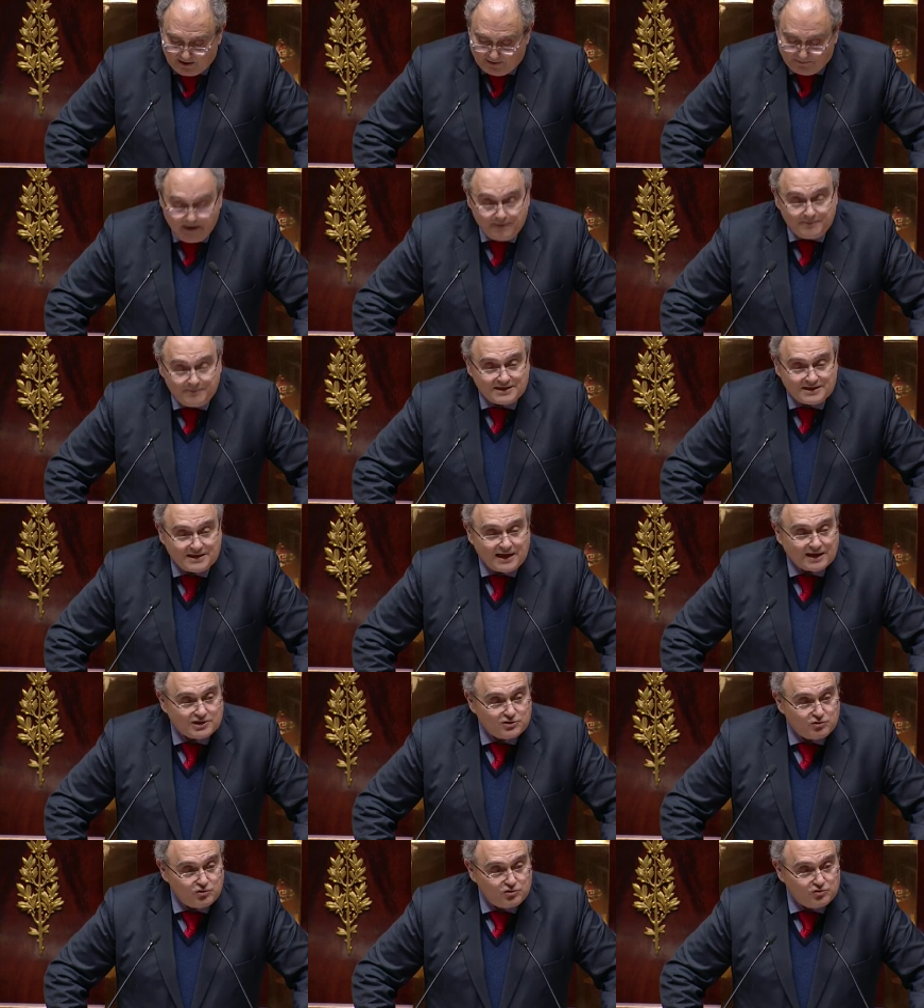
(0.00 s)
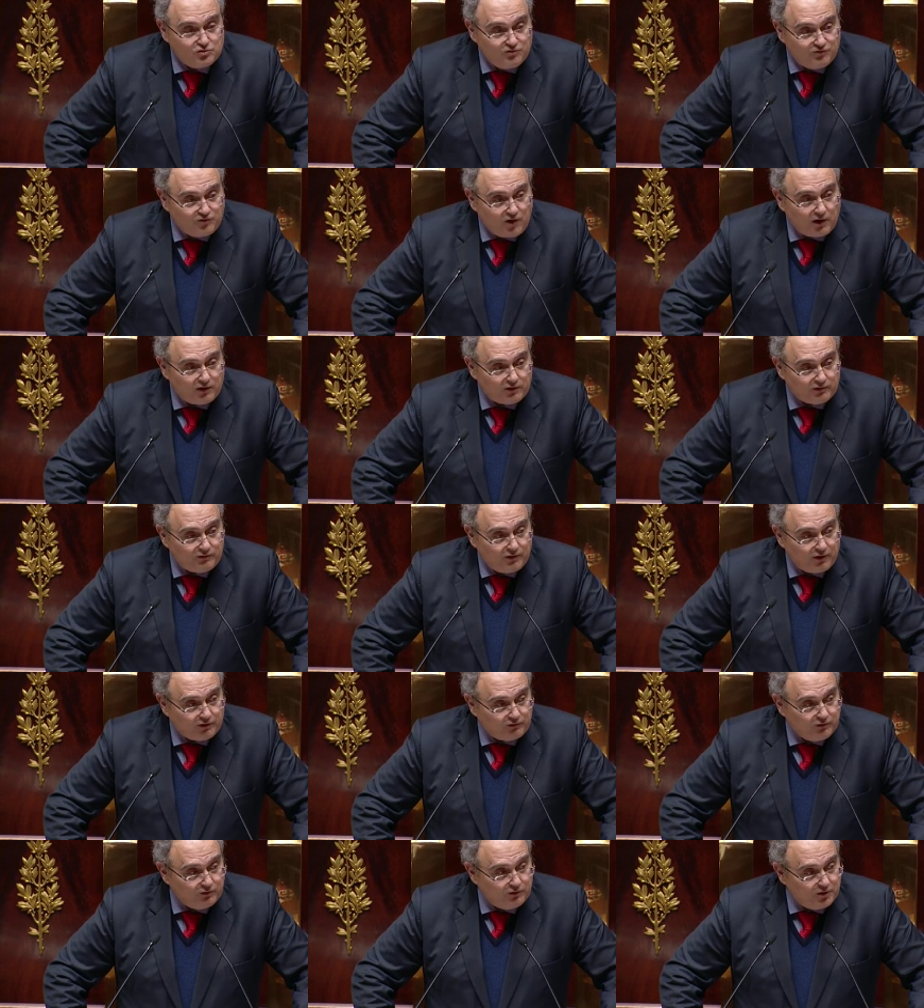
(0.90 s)
et même s'il a su souvent,
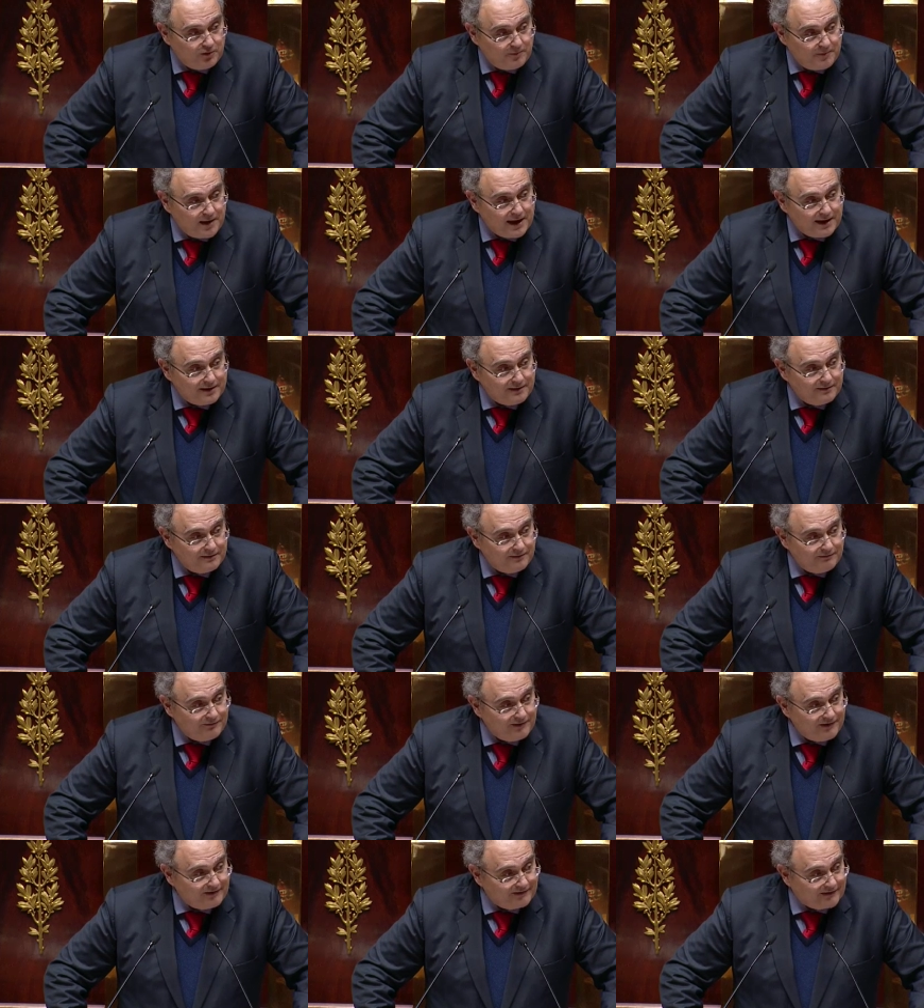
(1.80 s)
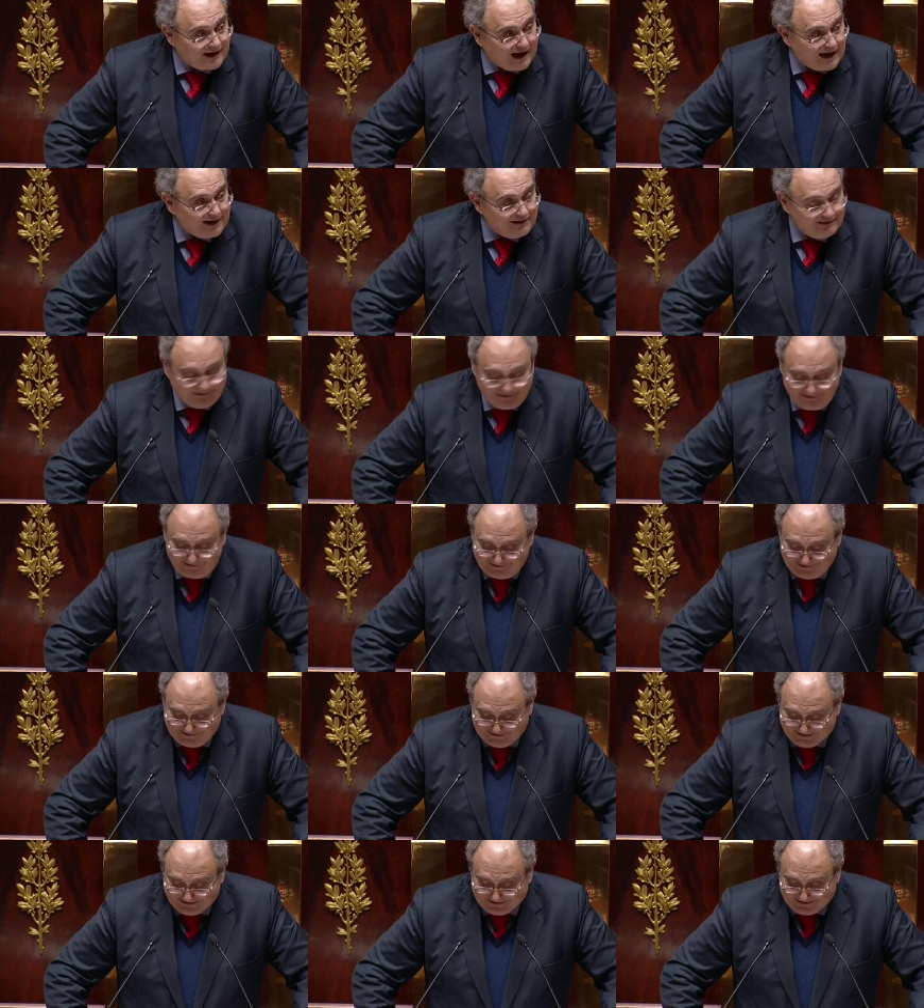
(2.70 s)
dans ce domaine fiscal, euh,
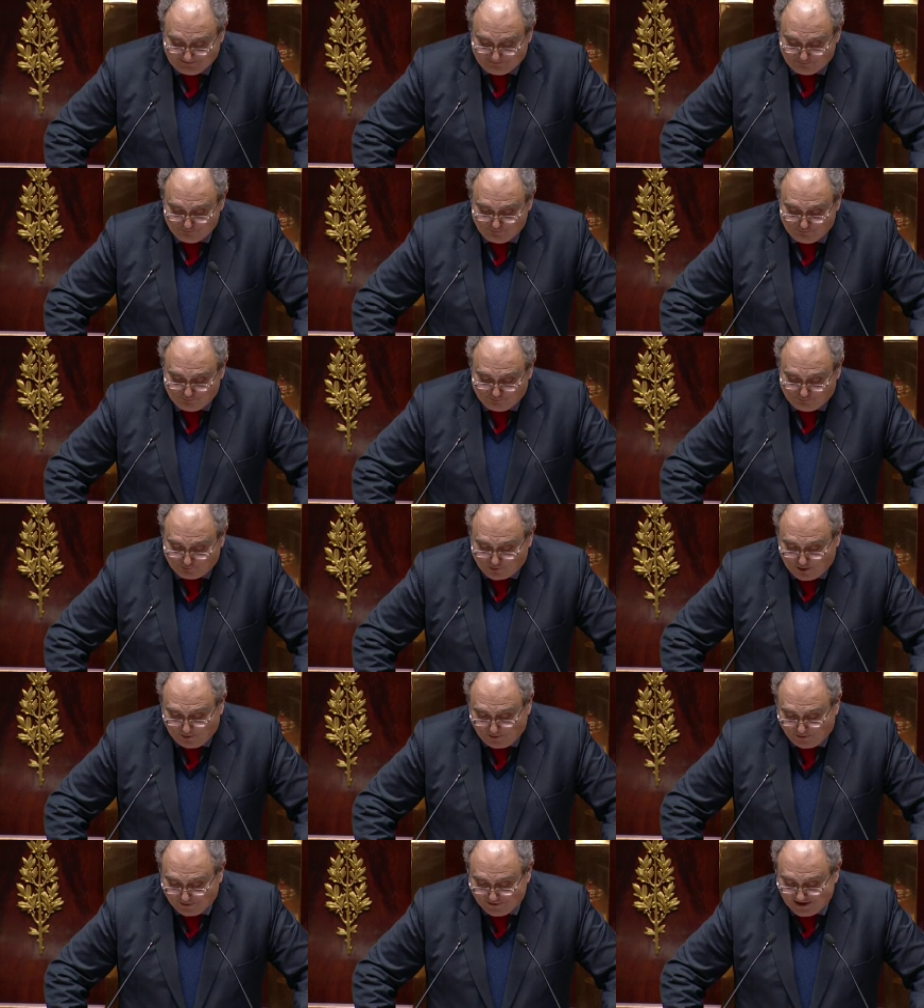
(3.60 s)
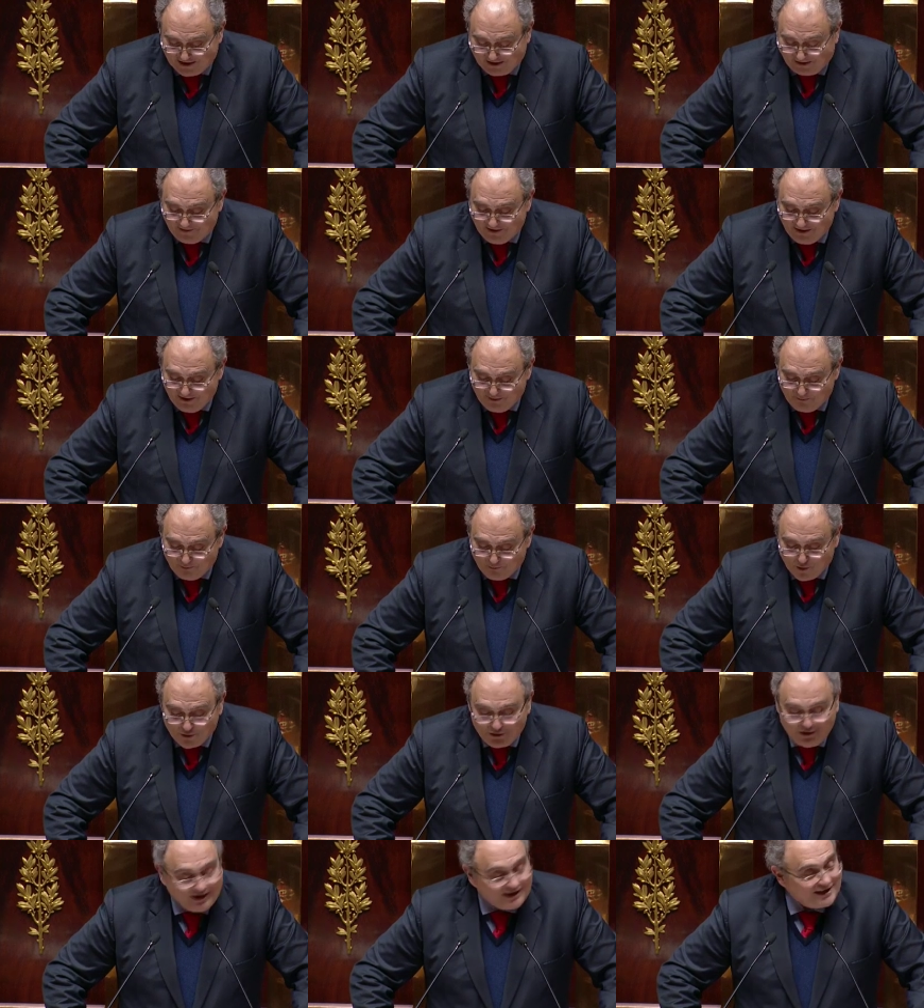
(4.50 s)
comment dire,
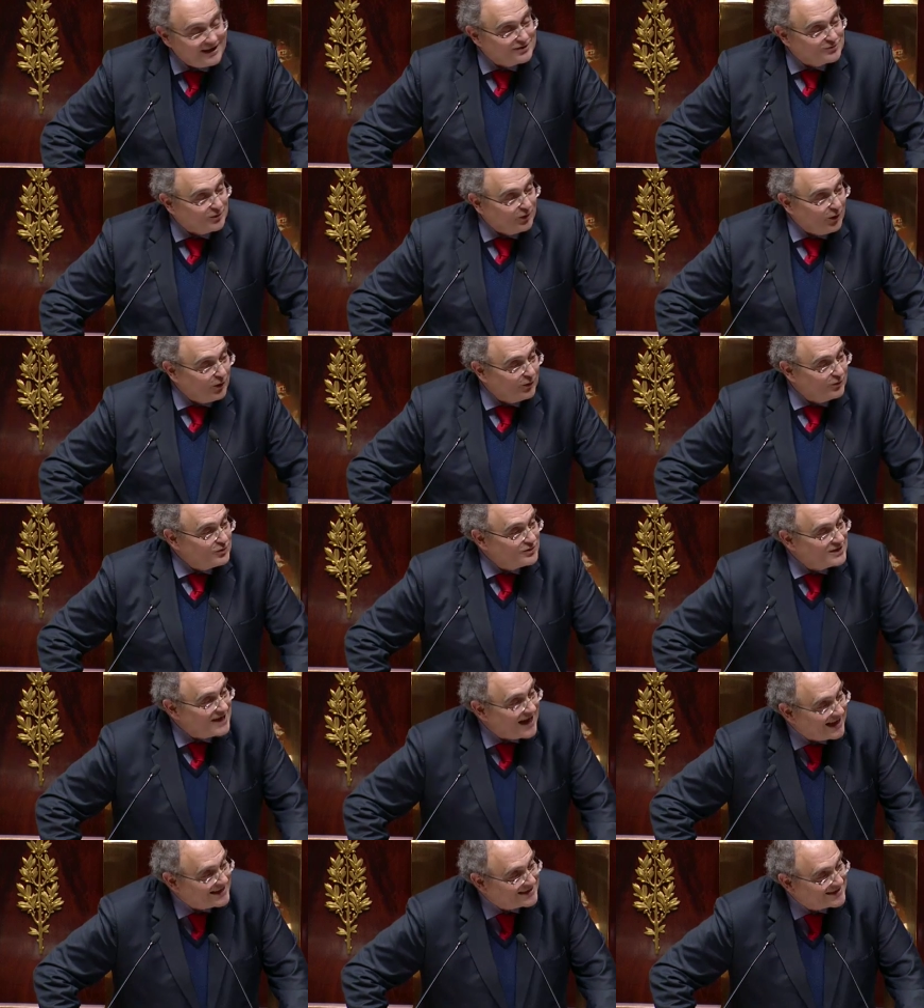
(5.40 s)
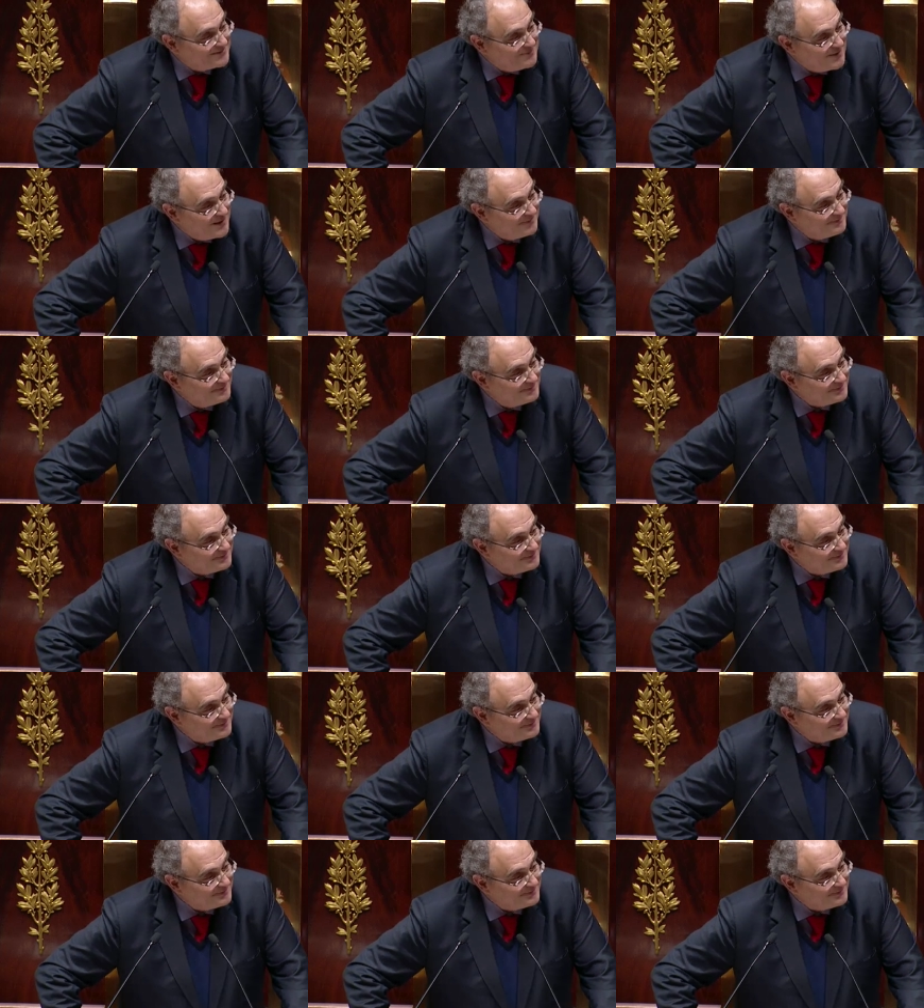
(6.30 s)
modérer son enthousiasme,